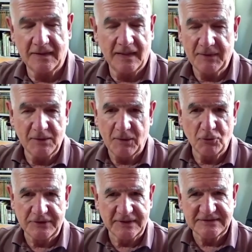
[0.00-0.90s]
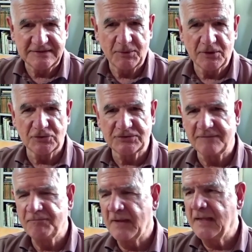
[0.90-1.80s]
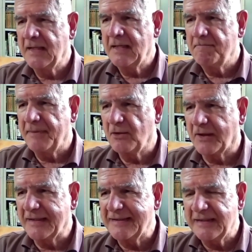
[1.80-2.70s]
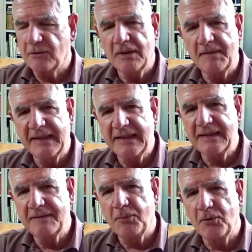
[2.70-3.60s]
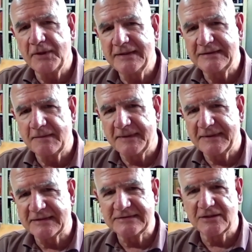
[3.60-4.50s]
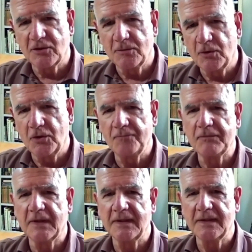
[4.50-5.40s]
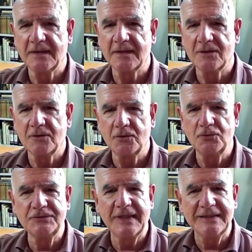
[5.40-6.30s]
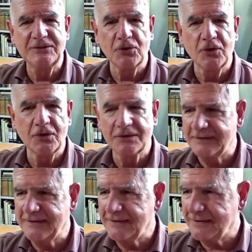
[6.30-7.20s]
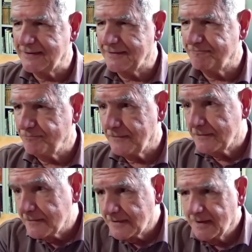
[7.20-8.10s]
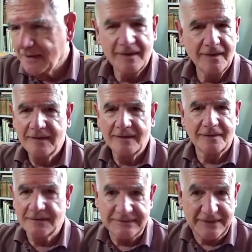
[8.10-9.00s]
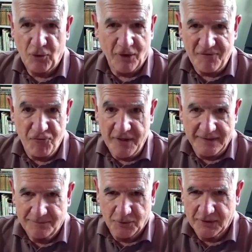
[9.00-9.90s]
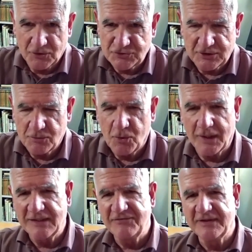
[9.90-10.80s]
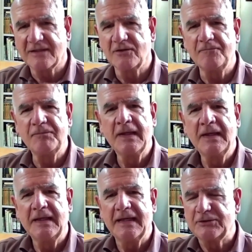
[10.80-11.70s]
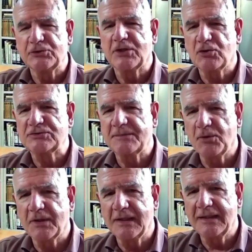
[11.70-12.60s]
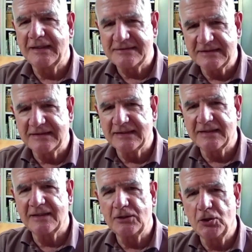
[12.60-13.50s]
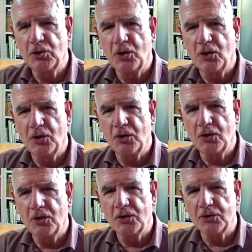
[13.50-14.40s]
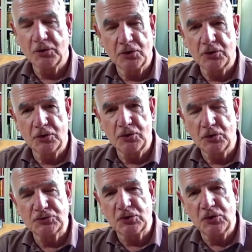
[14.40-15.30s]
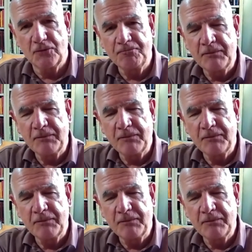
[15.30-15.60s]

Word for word: a mí no me gustan ese tipo de cosas, pero que de ninguna manera podía interpretarse como eh, un delito de, de lo que fuera, porque no sé cómo calificarlo, entre otras cosas porque las chicas lo, no solo